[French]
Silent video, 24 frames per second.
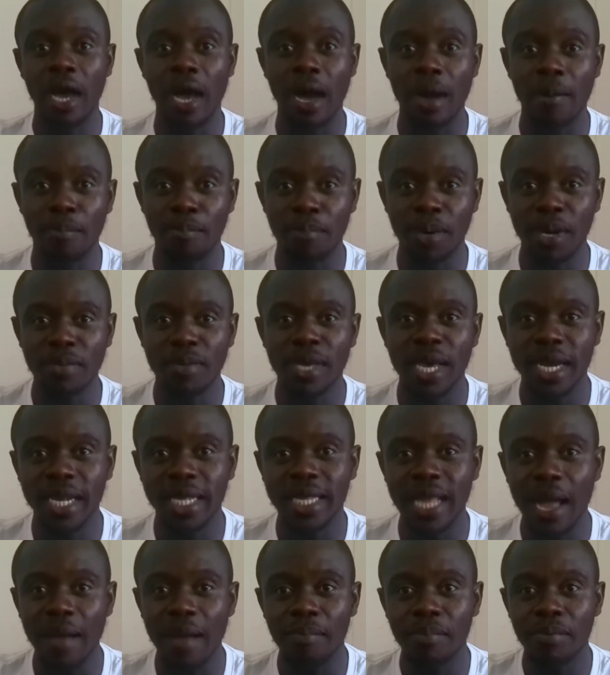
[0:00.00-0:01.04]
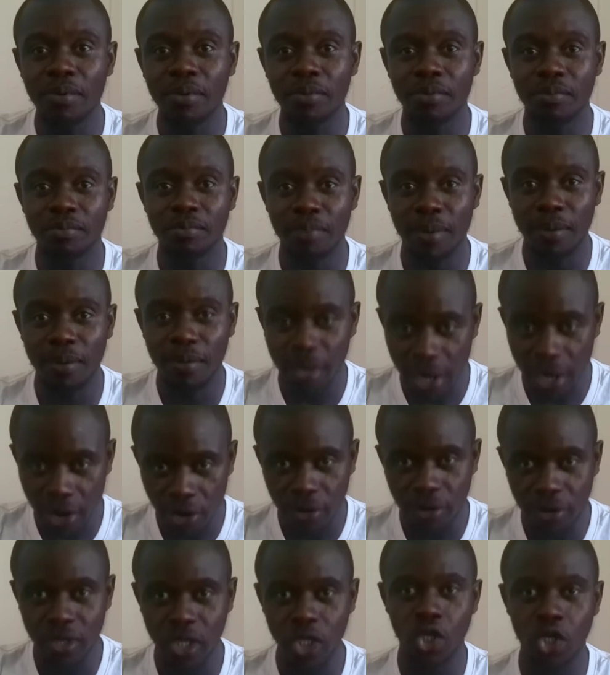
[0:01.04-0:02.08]
En première étape,
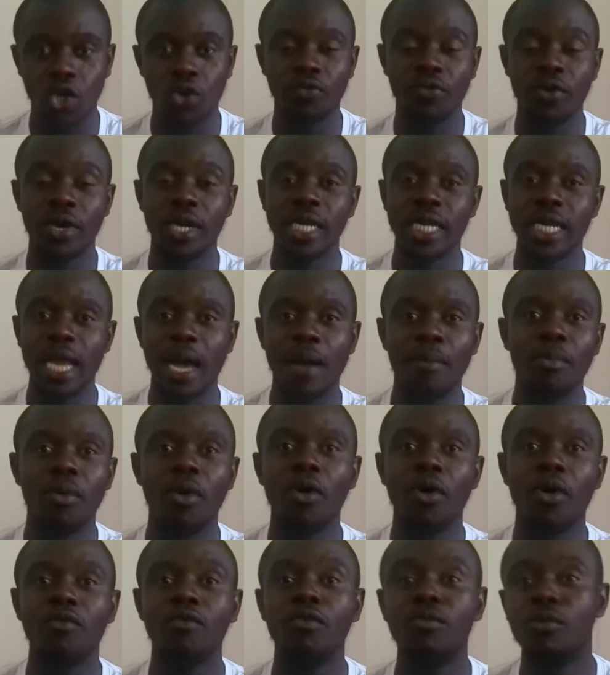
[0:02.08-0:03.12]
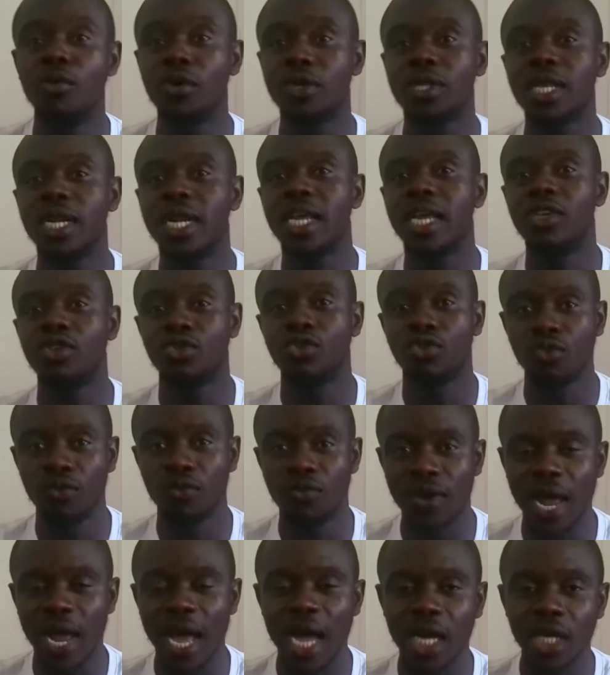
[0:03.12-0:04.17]
un, je vais d'abord vous montrer les
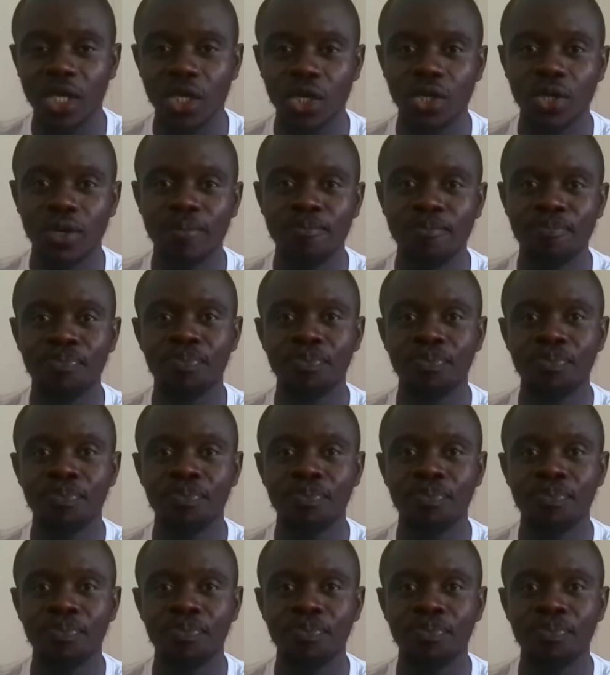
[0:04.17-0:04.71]
ouvrages